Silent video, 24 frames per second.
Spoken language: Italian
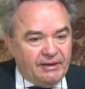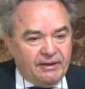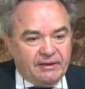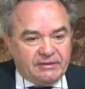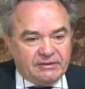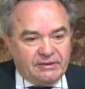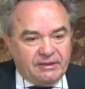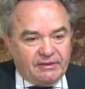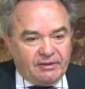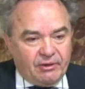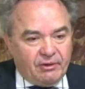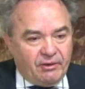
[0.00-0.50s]
del
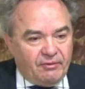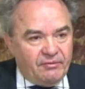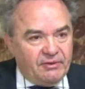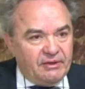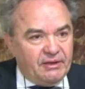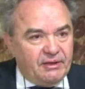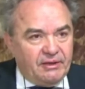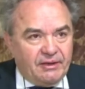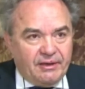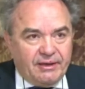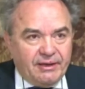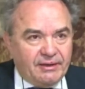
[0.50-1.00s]
39
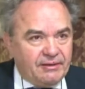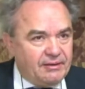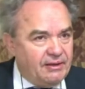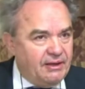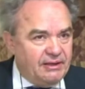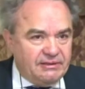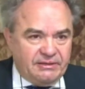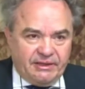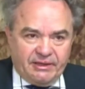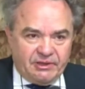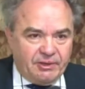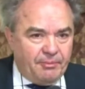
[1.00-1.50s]
dedicata alla
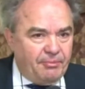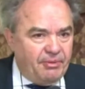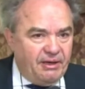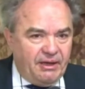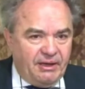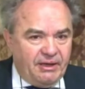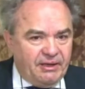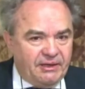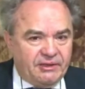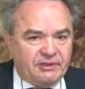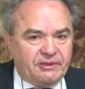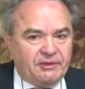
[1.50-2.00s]
Reggia,
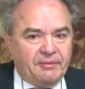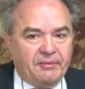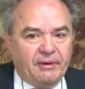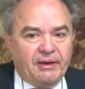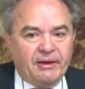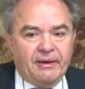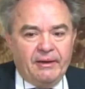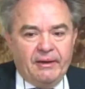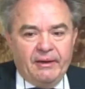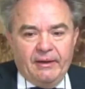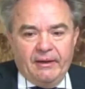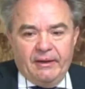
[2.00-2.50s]
bellissima.
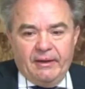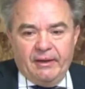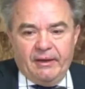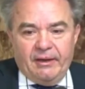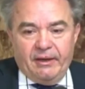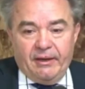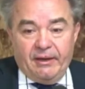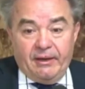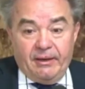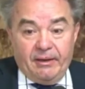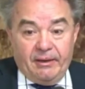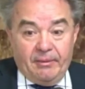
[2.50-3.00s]

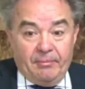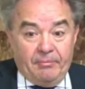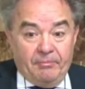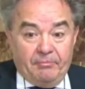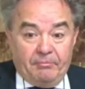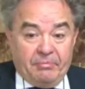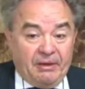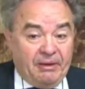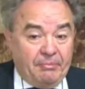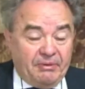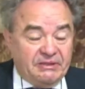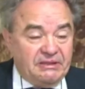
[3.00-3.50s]
E, ehm,
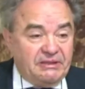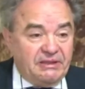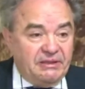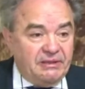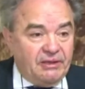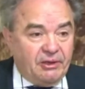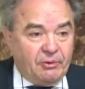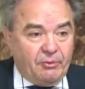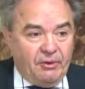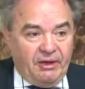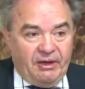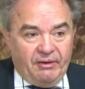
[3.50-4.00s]
a partire
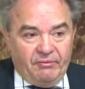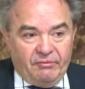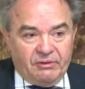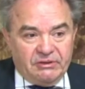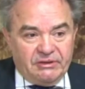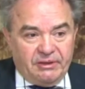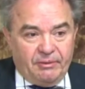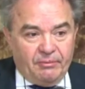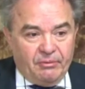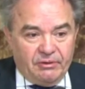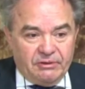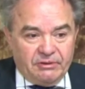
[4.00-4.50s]
da quello
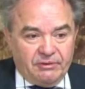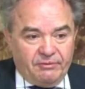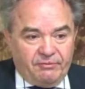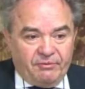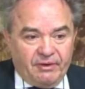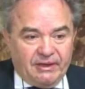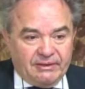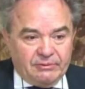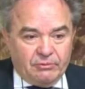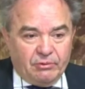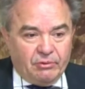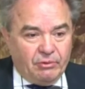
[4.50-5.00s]
vorremmo
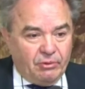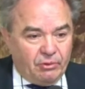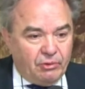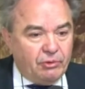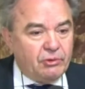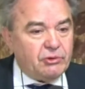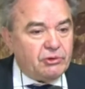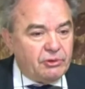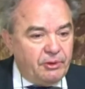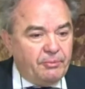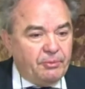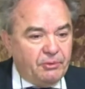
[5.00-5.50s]
fare un
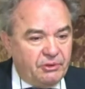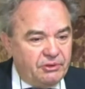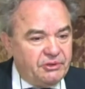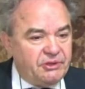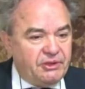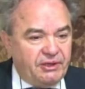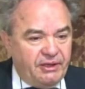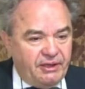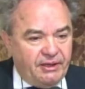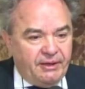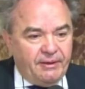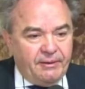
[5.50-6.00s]
concorso di
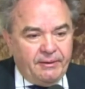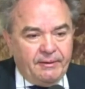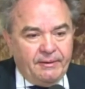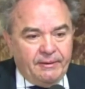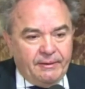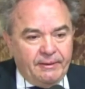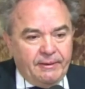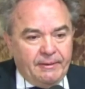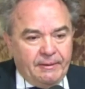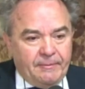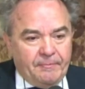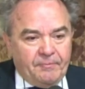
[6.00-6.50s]
poesie
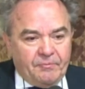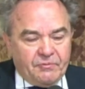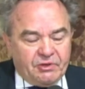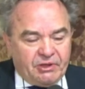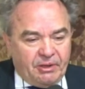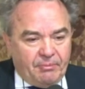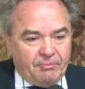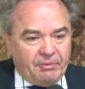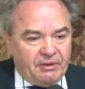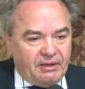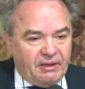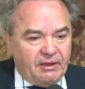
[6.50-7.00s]

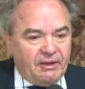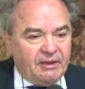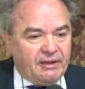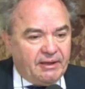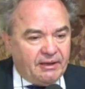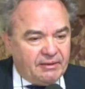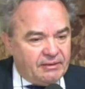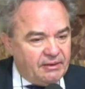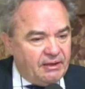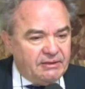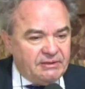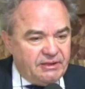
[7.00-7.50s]
sempre
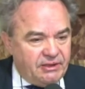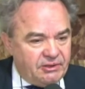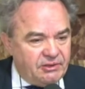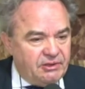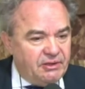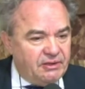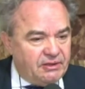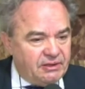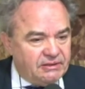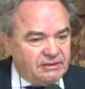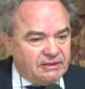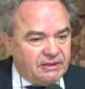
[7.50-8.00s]
dedicata alla legge
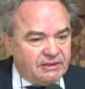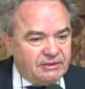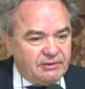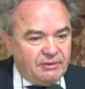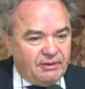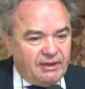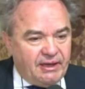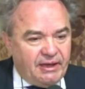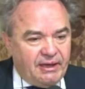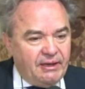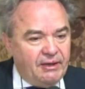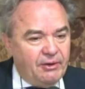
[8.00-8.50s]

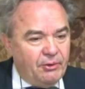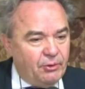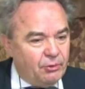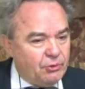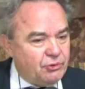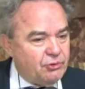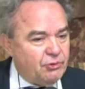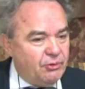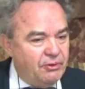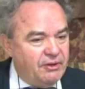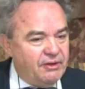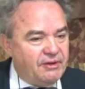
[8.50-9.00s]
internazionale, non solo